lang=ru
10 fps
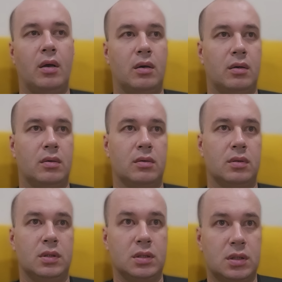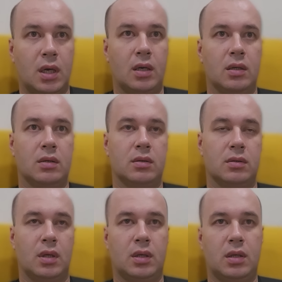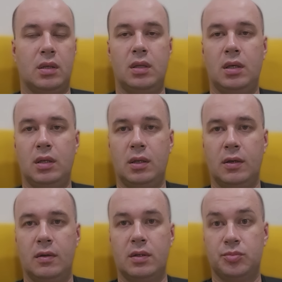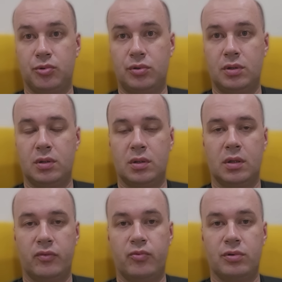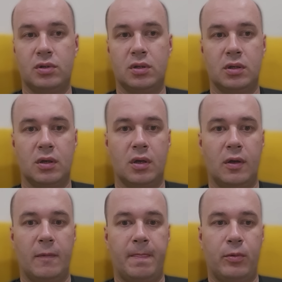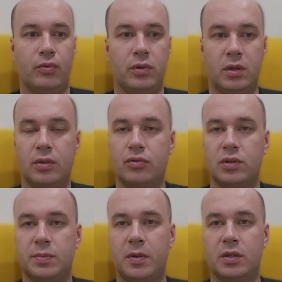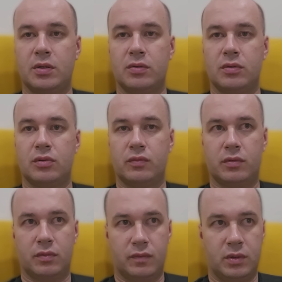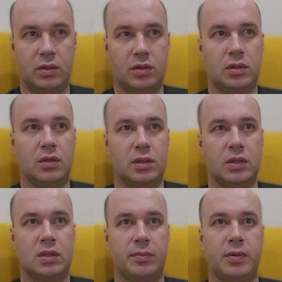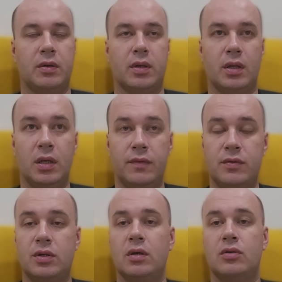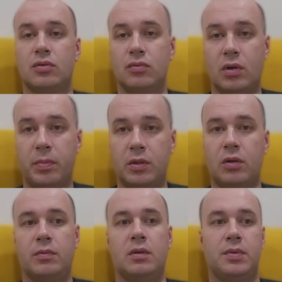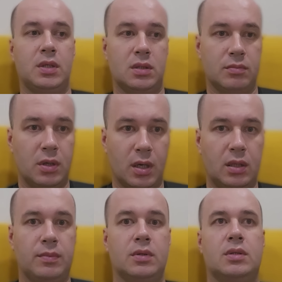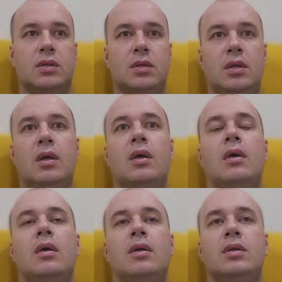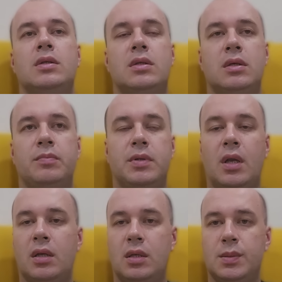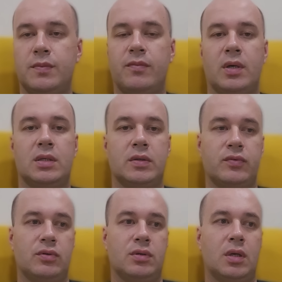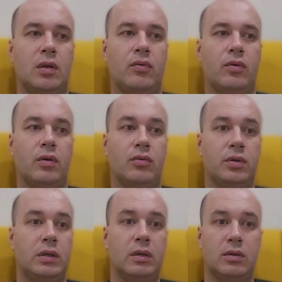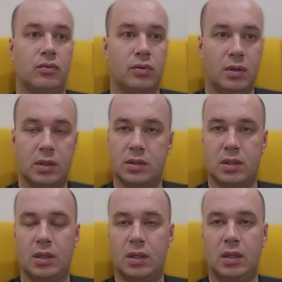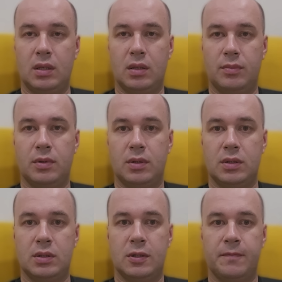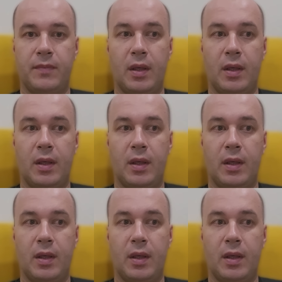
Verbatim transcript: а, изыскали а, такие деньги из бюджета, да, в бюджете, то у них и нужно спрашивать, что вот вы решили сейчас направить. Они отвечают, что духоподъемные песни, мы хотим, так сказать, нести патриотизм в массы и все остальное. Люди говорят, ну не надо за такие деньги нам это нести.